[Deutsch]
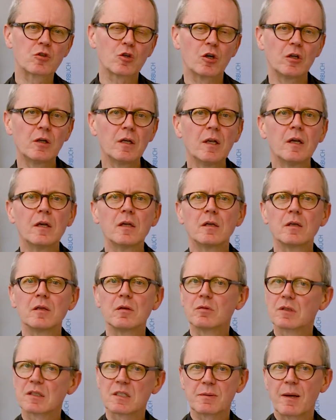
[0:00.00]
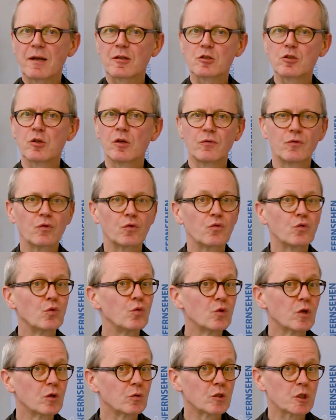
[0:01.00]
soll, wird zwangsläufig
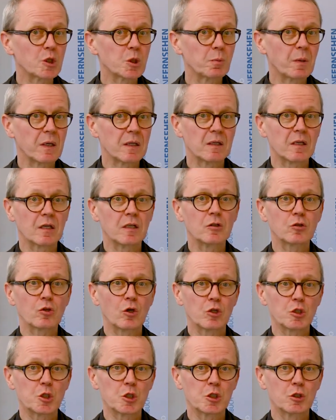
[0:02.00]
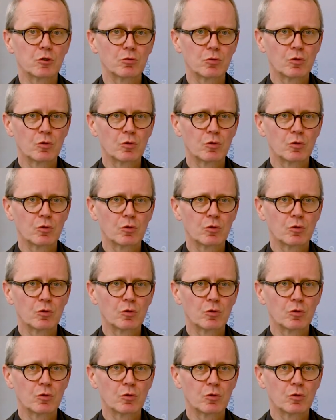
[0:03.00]
früher oder später enttäuscht.